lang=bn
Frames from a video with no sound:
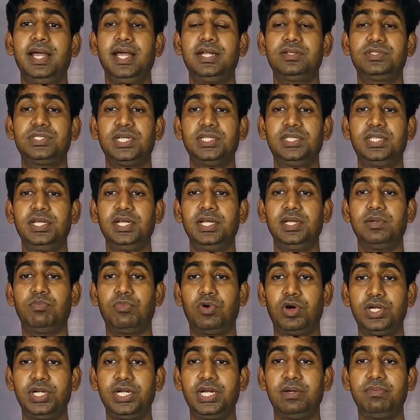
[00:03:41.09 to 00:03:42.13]
এর সাথে
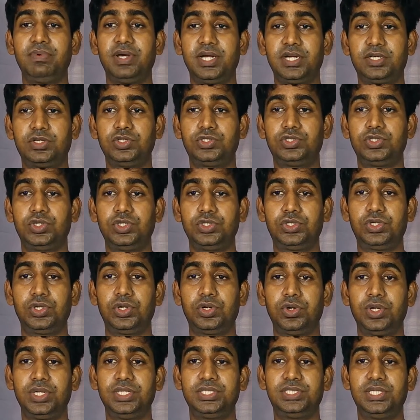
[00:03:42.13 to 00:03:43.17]
মলি নামে আরেকটি চরিত্র
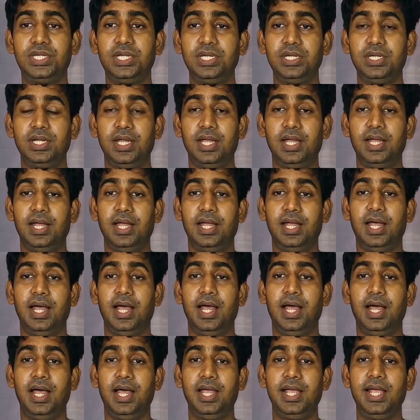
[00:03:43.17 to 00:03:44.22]
রয়েছে
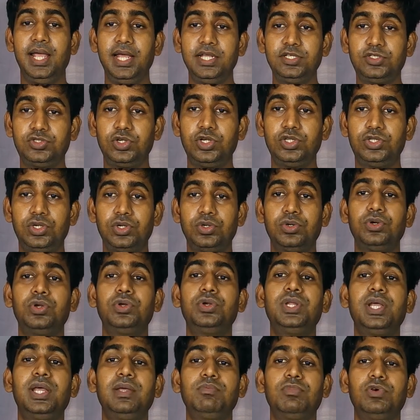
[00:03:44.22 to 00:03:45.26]
এই চরিত্রগুলো
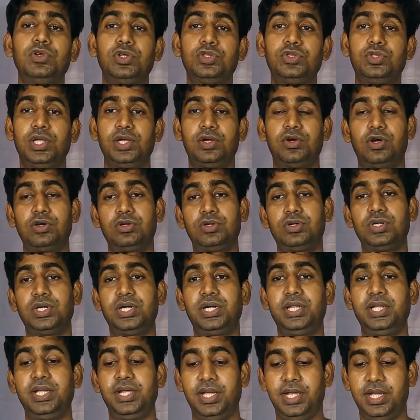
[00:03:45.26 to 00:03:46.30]
নিয়ে মূলত এই
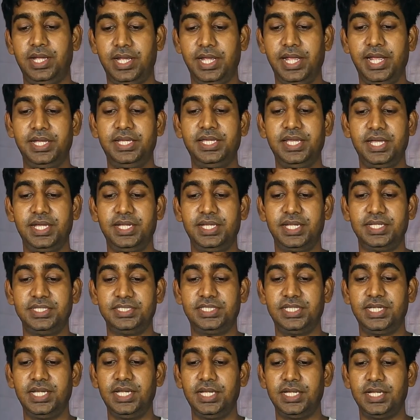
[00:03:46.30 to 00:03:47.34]
ঘটনাটি এগিয়ে
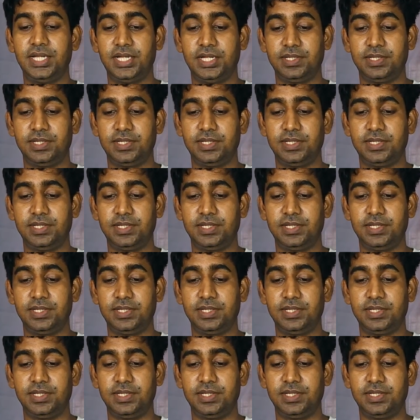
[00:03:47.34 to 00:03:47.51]
গিয়েছে